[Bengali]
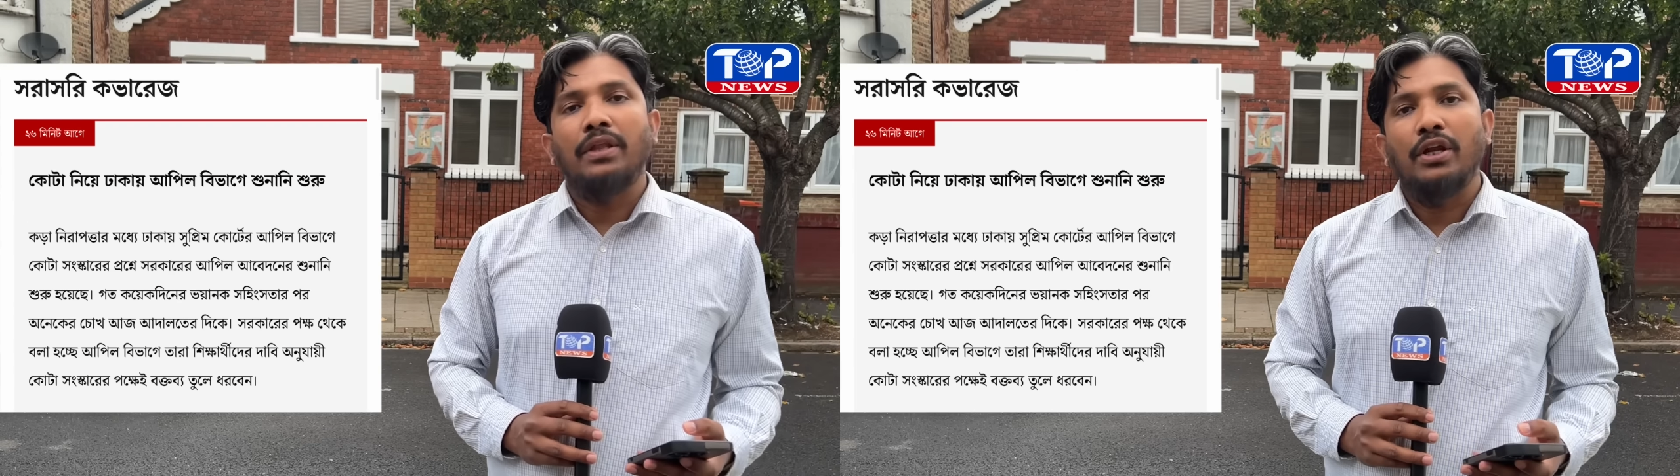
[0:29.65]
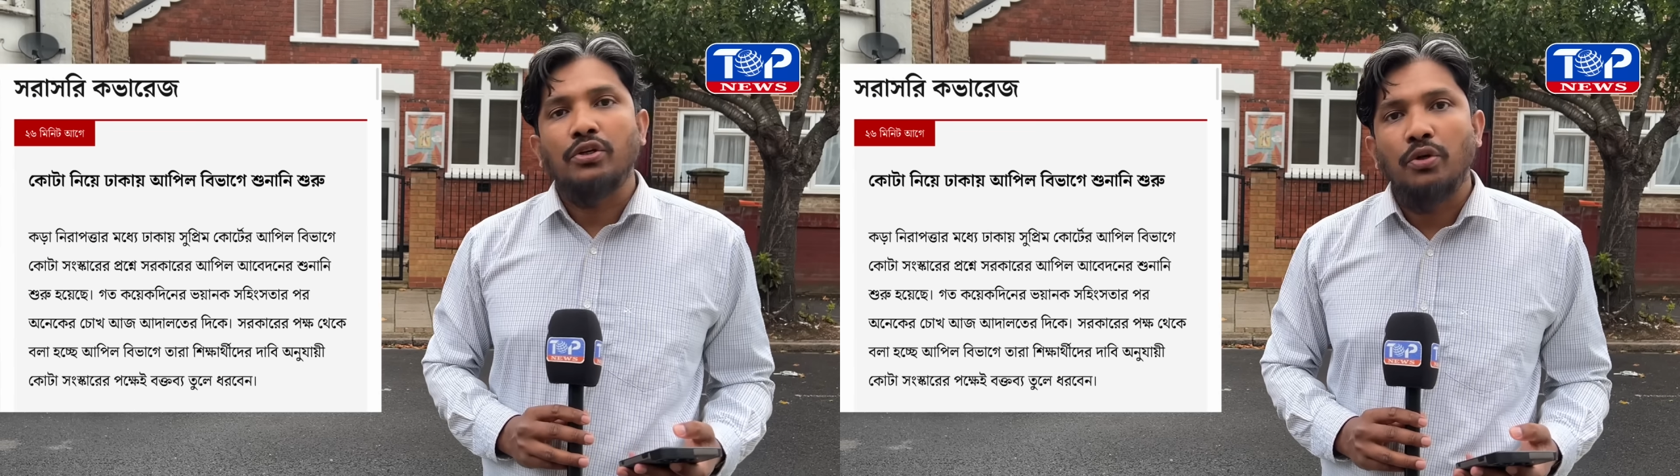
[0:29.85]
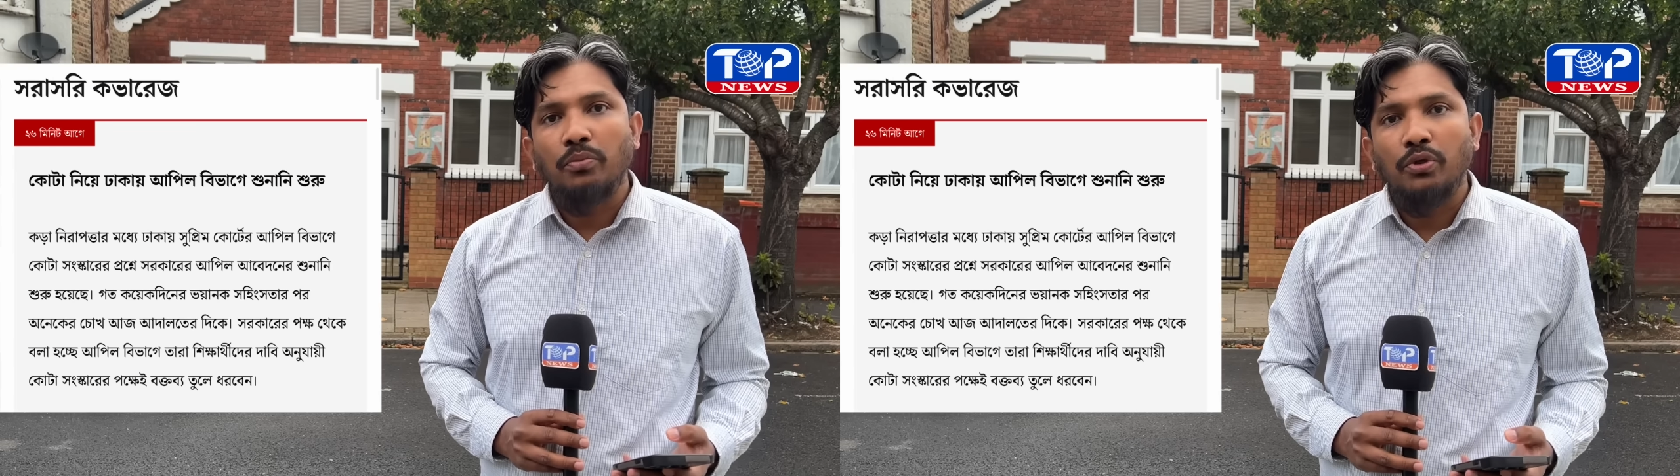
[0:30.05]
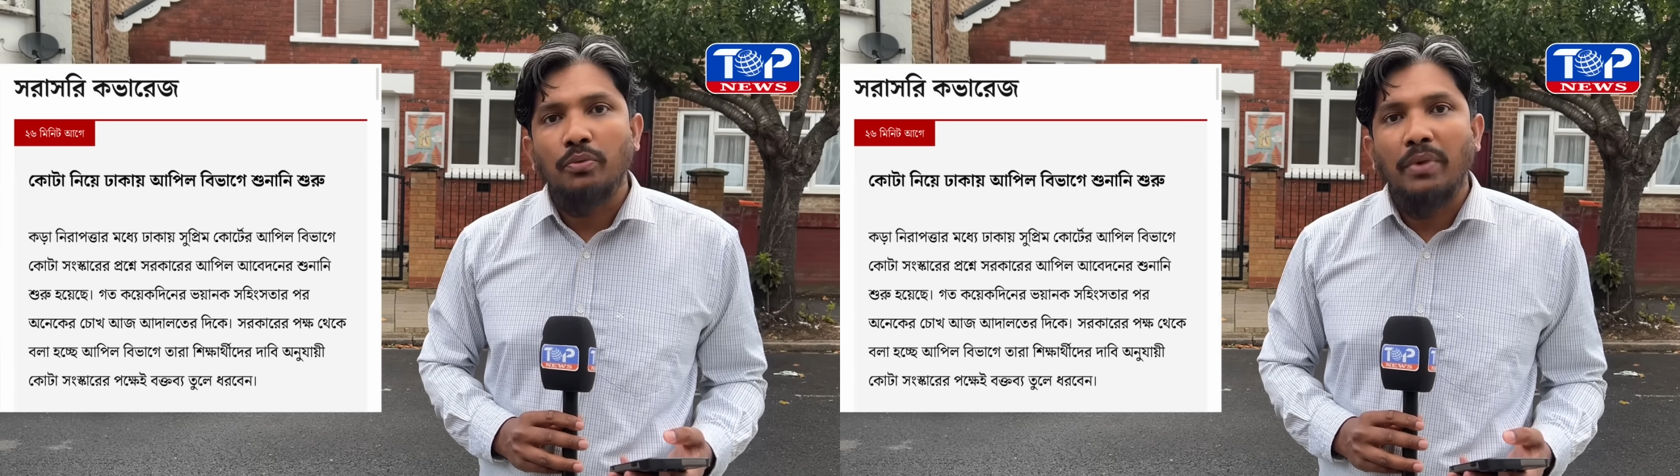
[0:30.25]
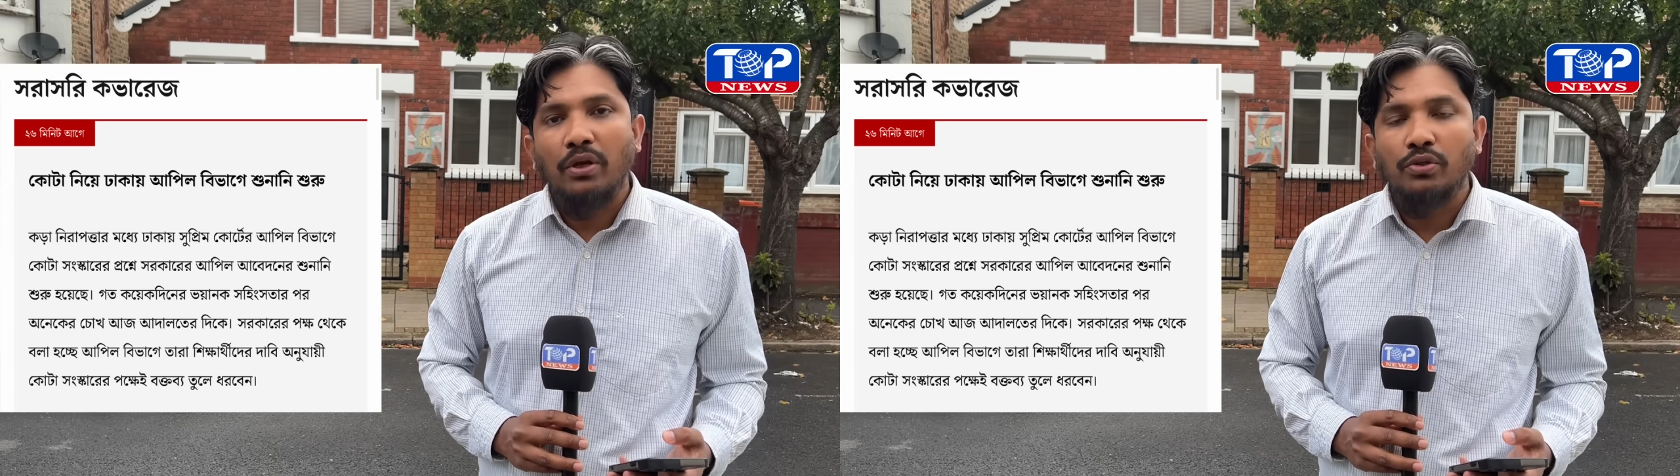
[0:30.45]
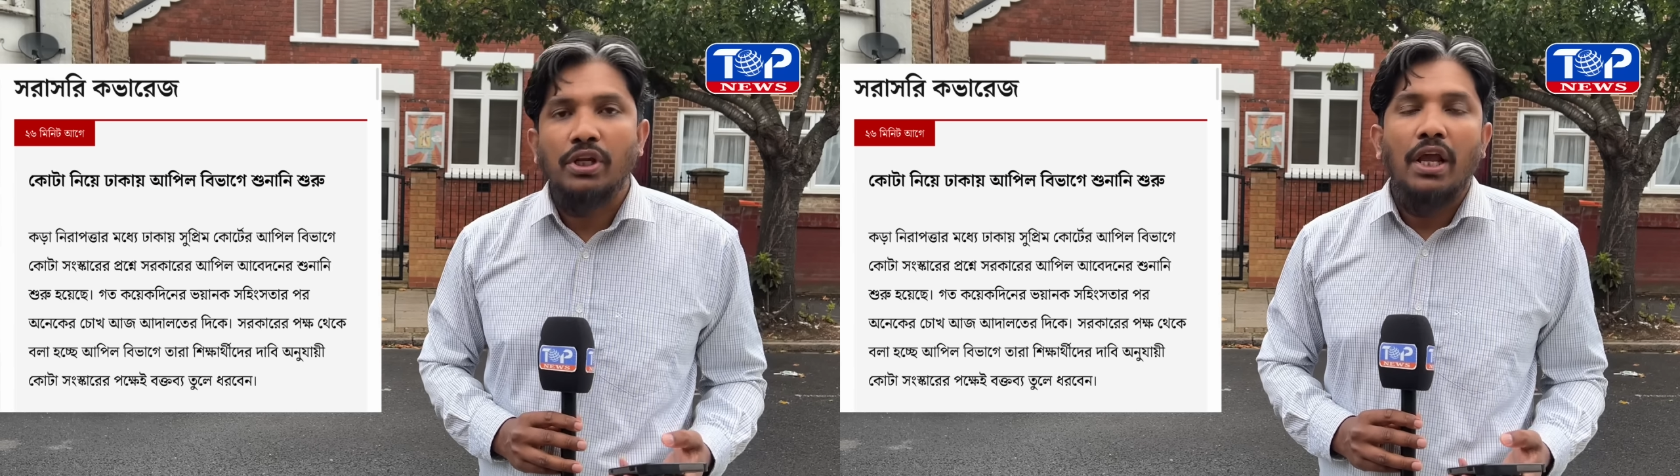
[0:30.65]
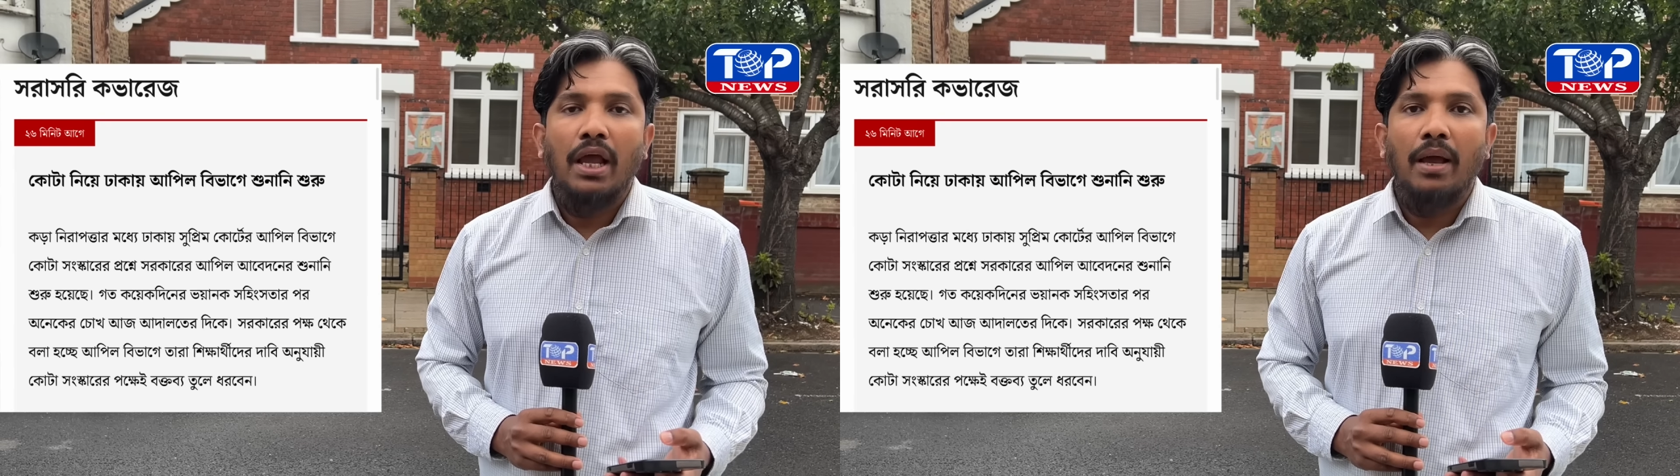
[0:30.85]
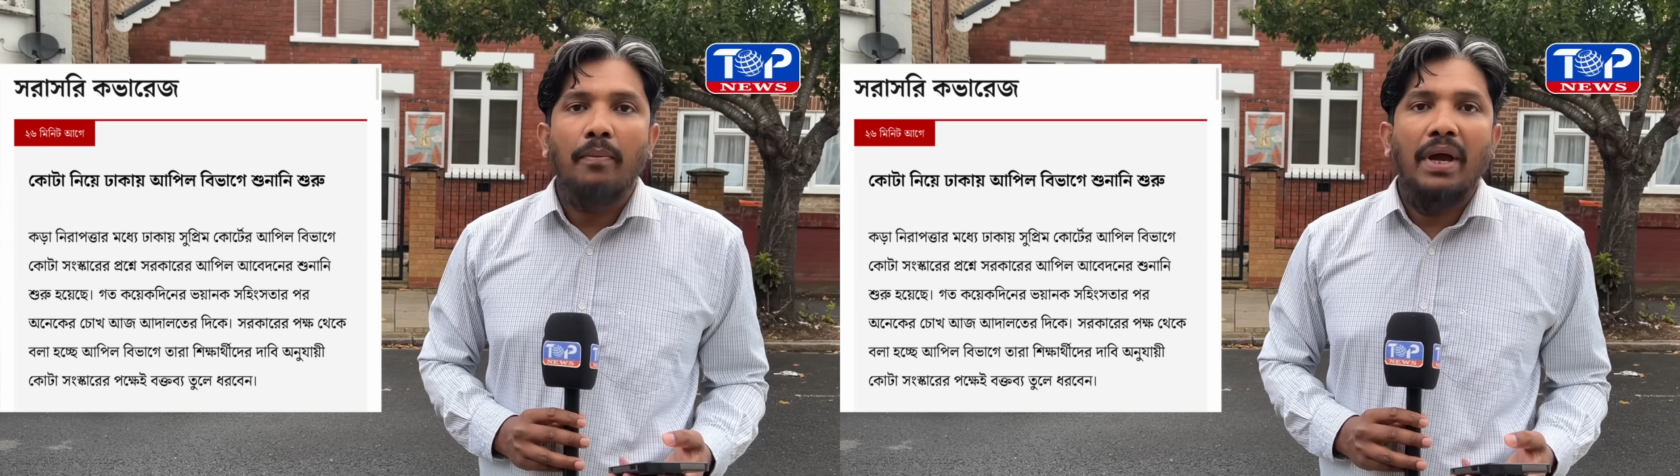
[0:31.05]
দেড়শোর মতো মানুষ
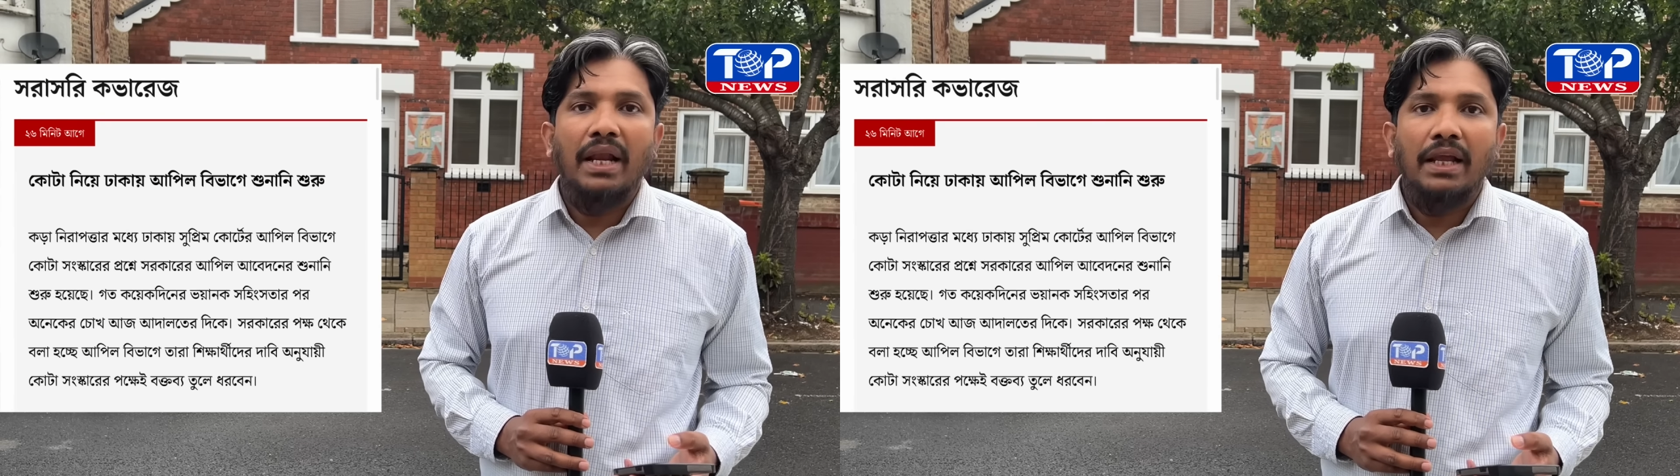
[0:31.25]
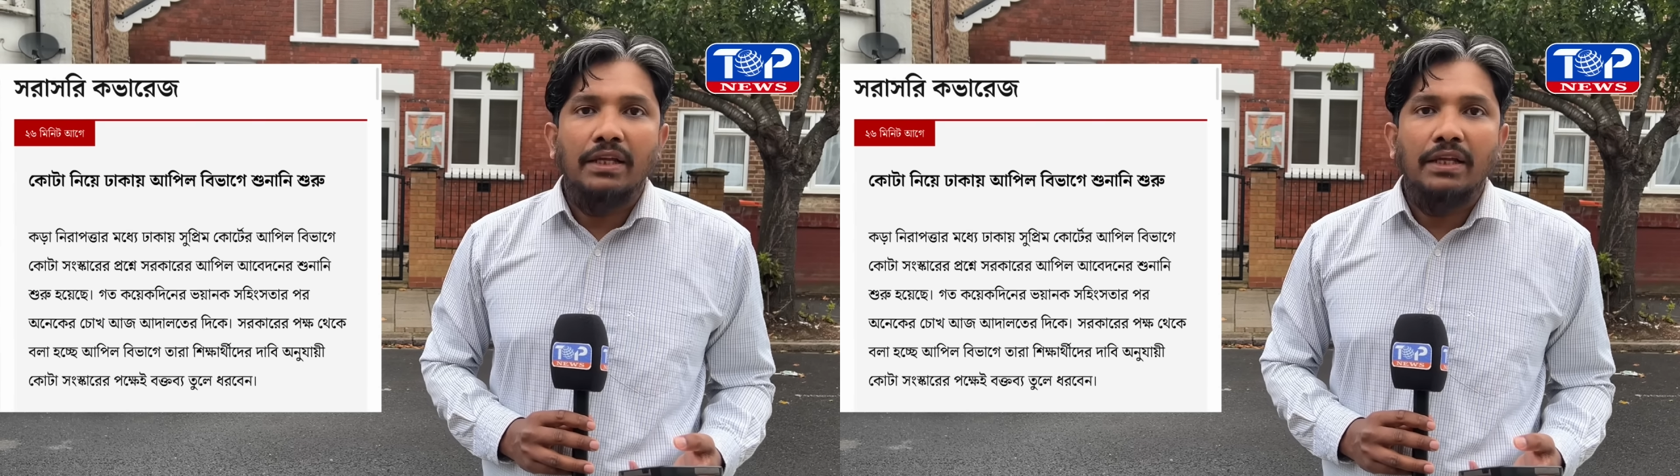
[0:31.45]
মারা